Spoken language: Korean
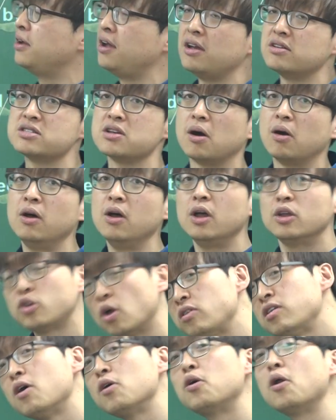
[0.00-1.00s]
의해서? 더
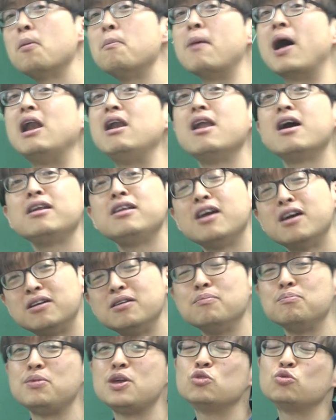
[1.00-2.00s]
이상 그런
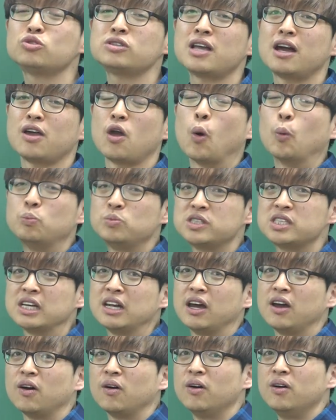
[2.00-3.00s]
말라리아는 미국 땅에
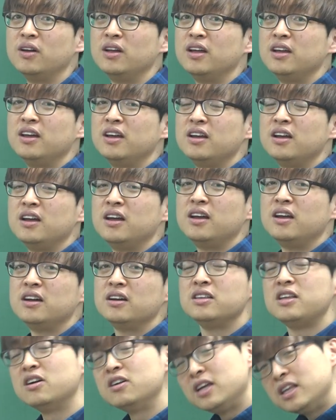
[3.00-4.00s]
없잖아요.
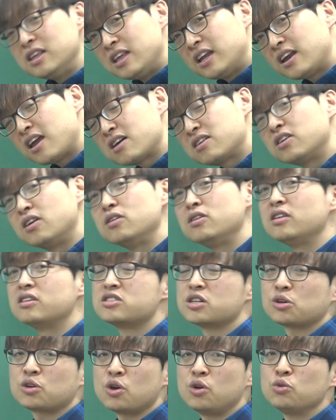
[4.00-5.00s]
근데 흑인들에게 그런
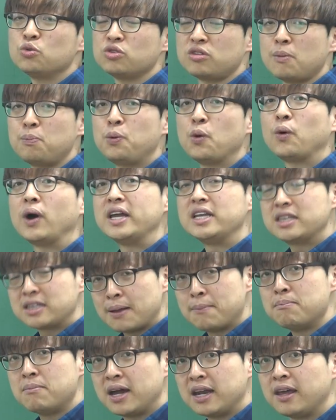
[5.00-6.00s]
적혈구 세포가
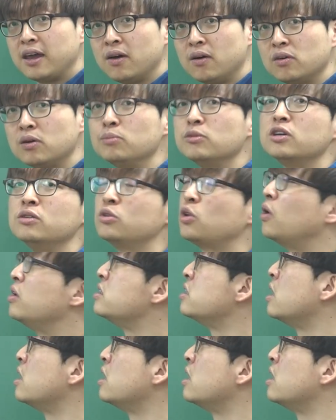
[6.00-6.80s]
있단 말이에요. 그럼 그건 더